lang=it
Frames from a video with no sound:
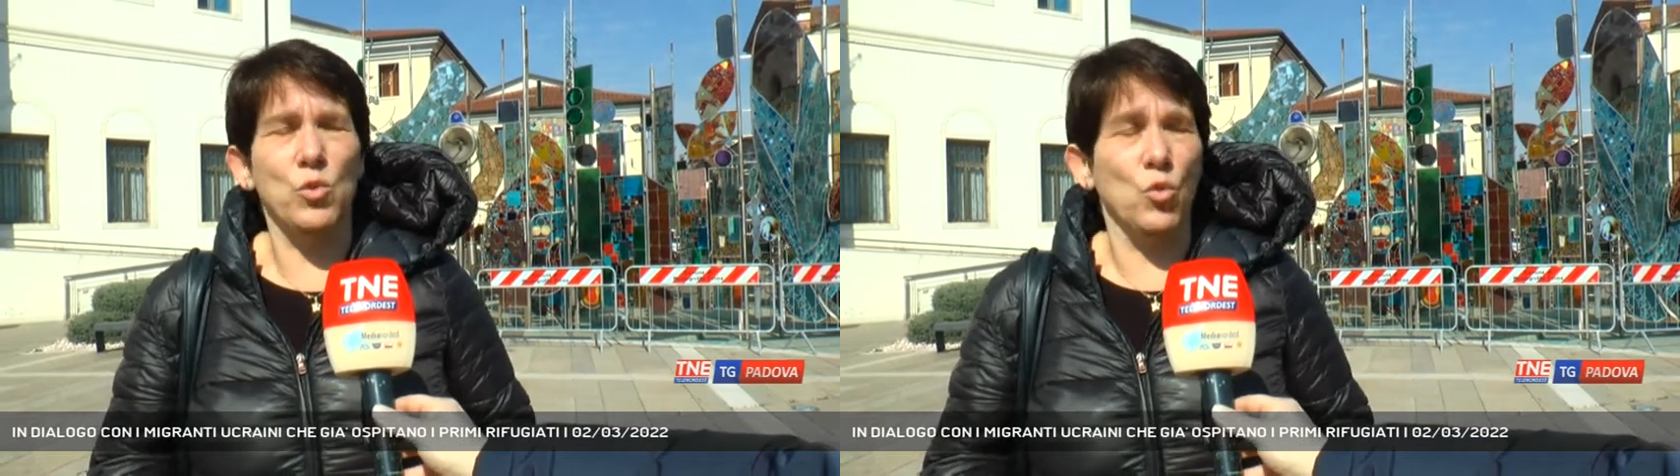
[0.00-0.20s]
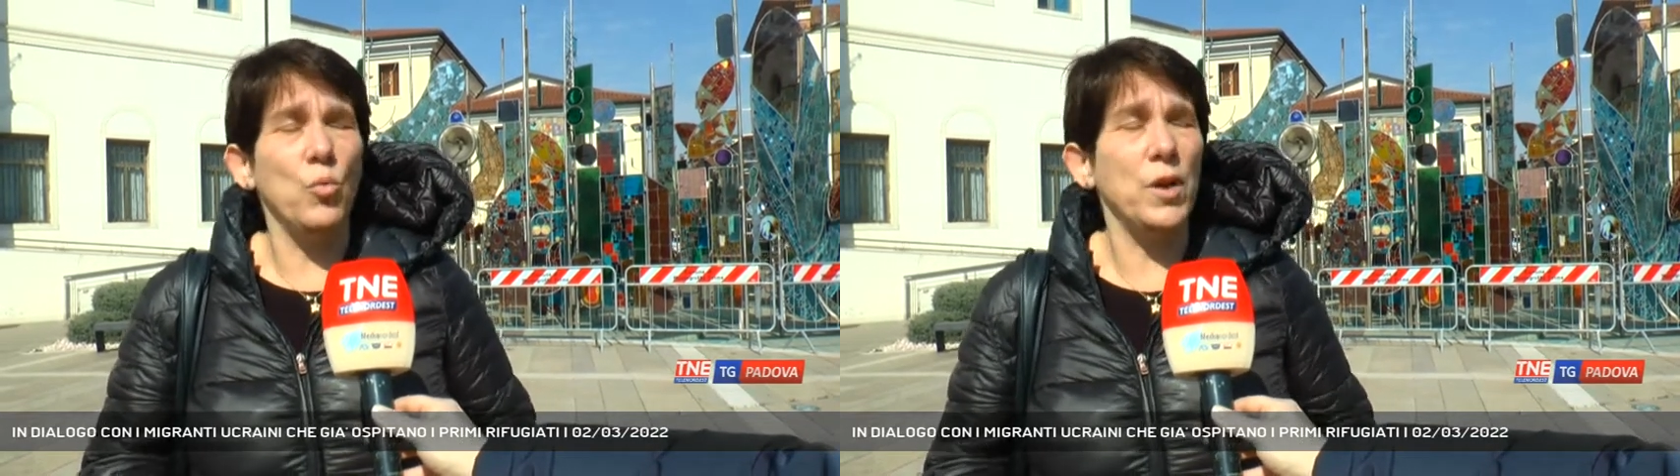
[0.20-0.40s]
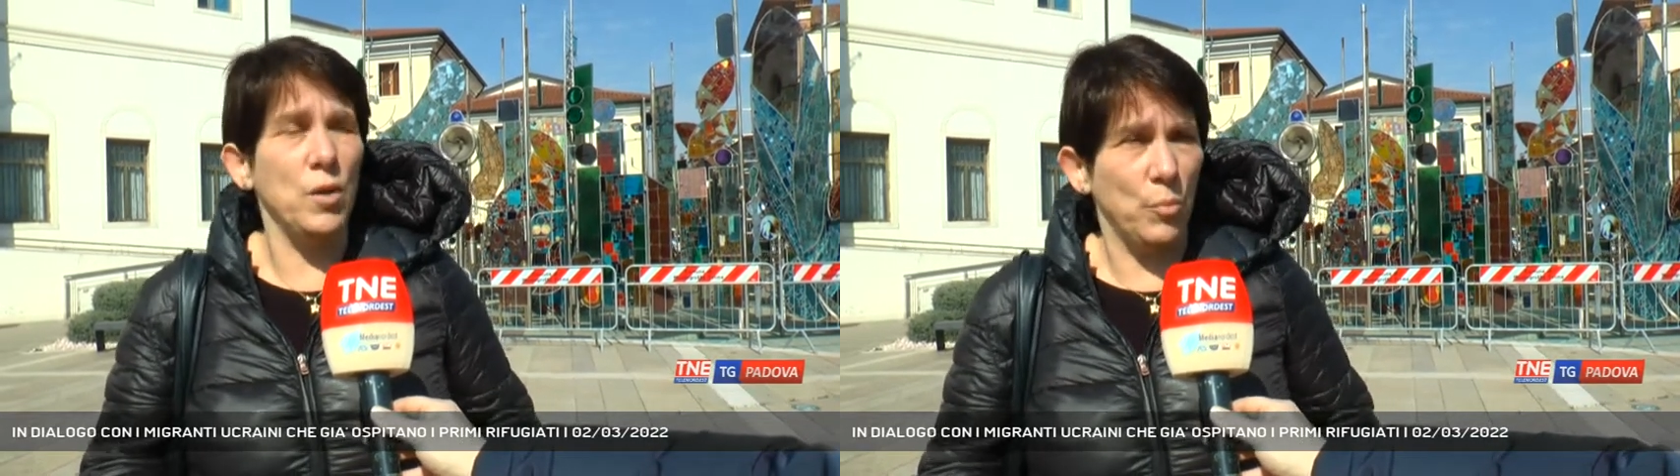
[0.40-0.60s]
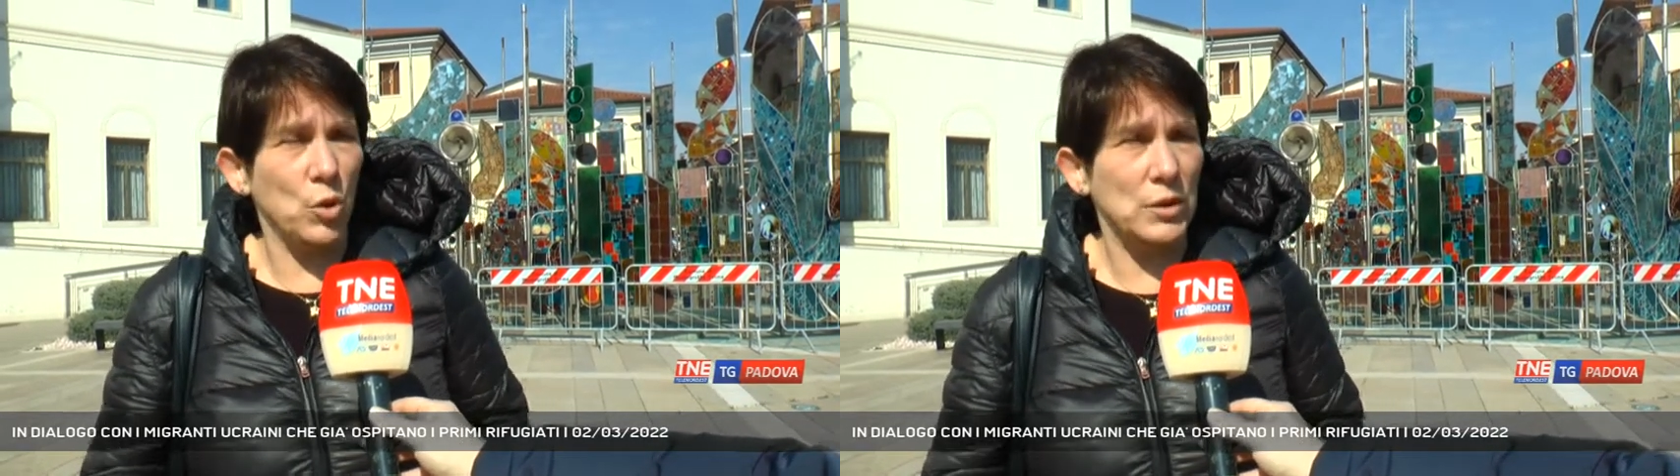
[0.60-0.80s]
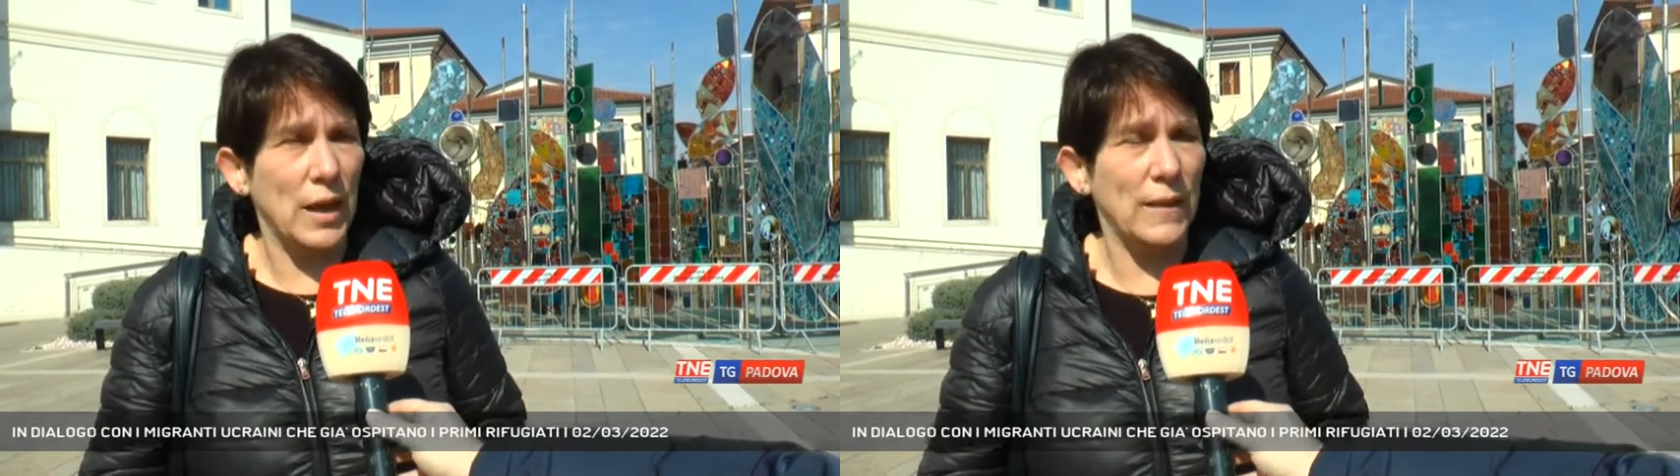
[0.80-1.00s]
numeri
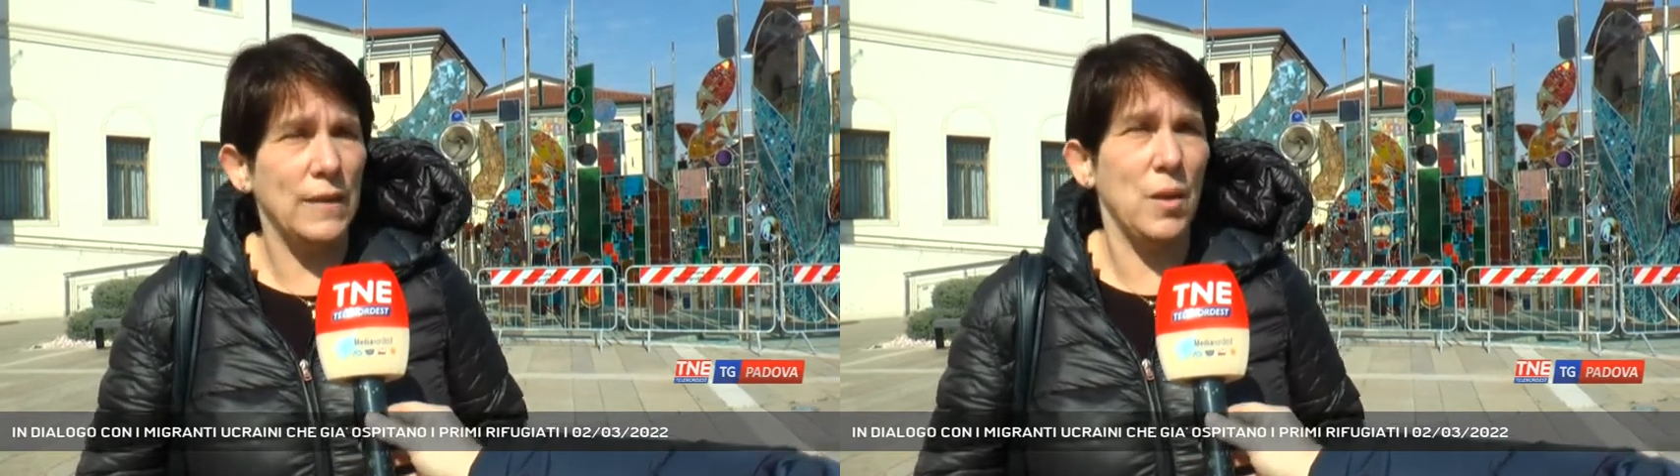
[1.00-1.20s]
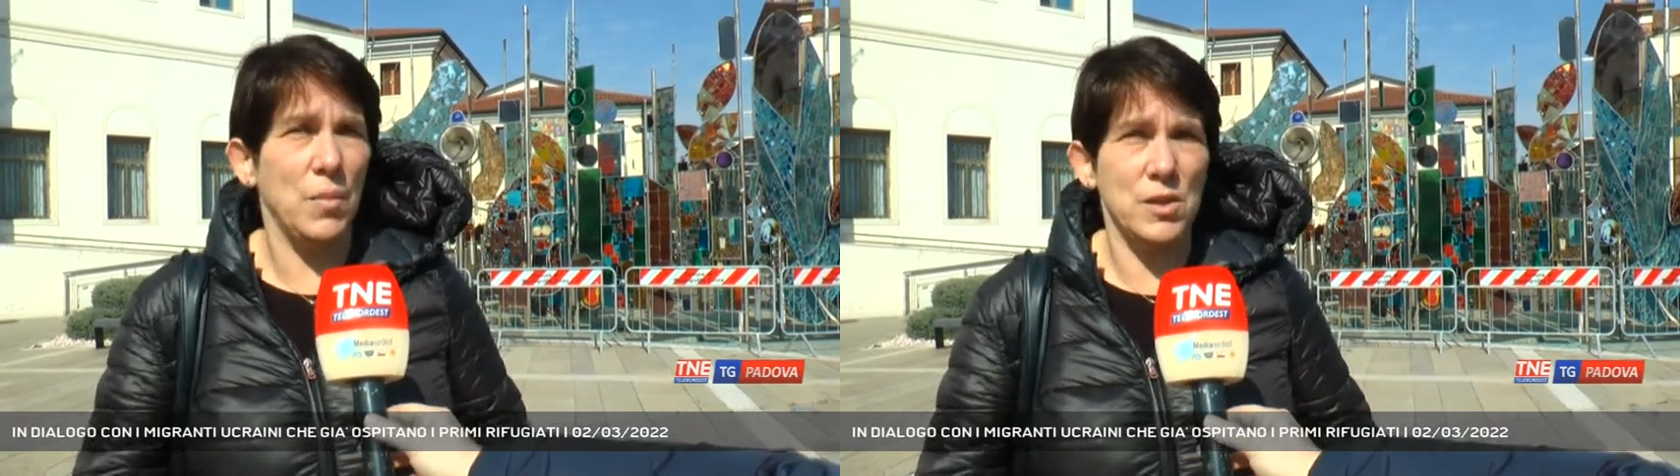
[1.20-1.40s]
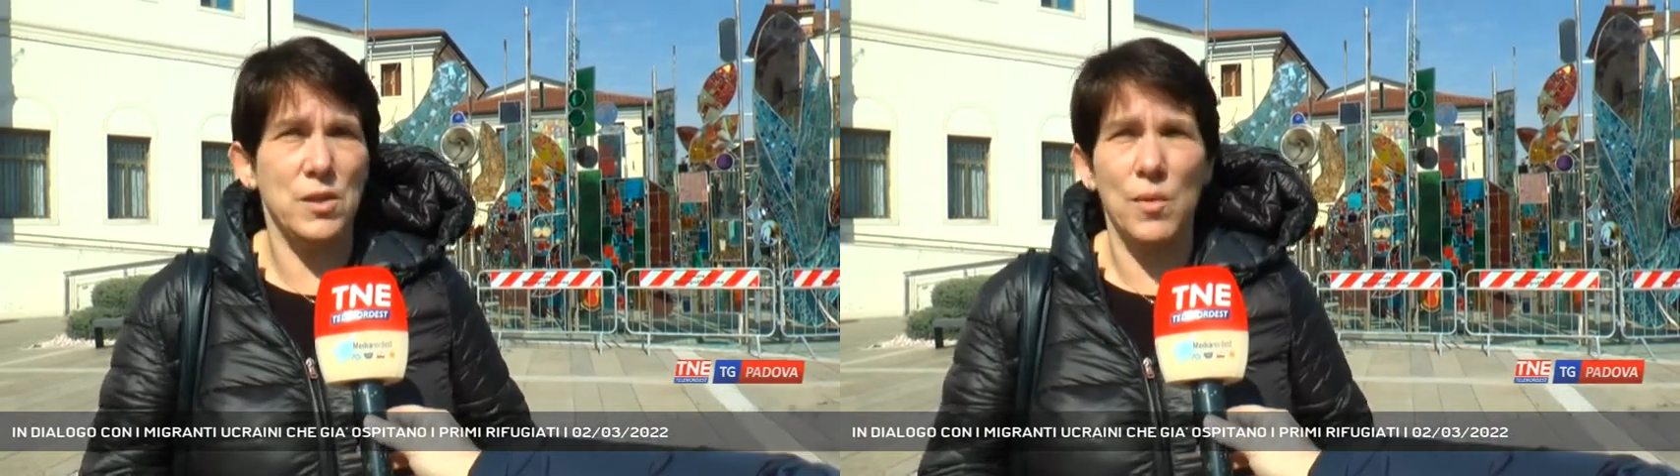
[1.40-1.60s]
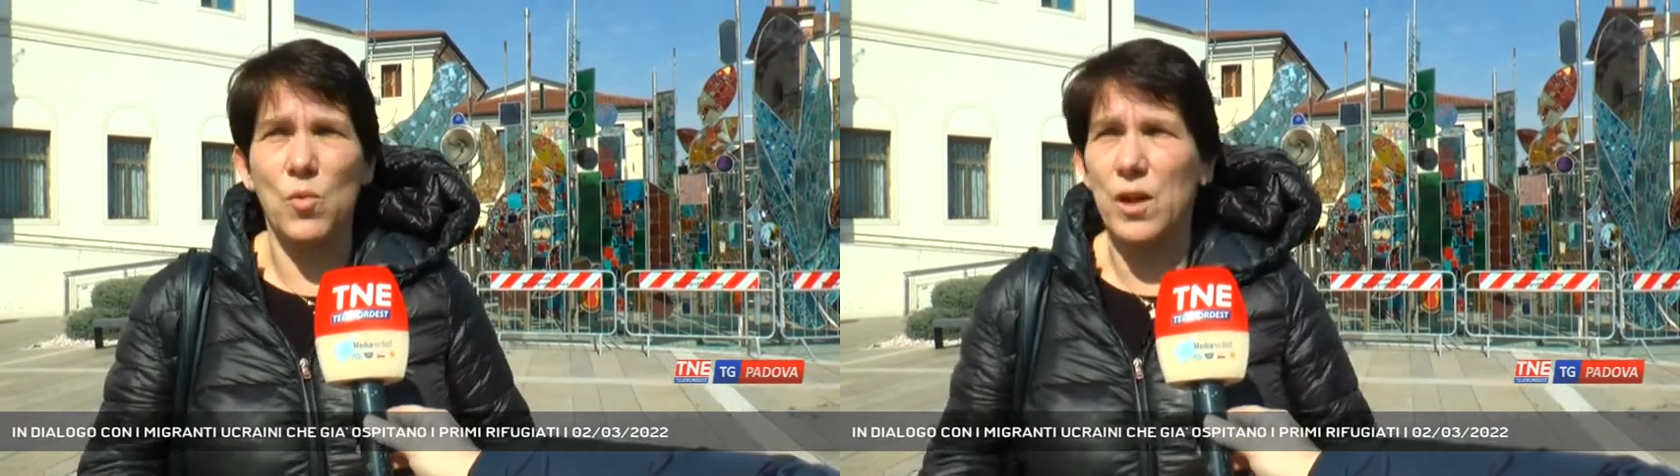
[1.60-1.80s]
importanti immaginiamo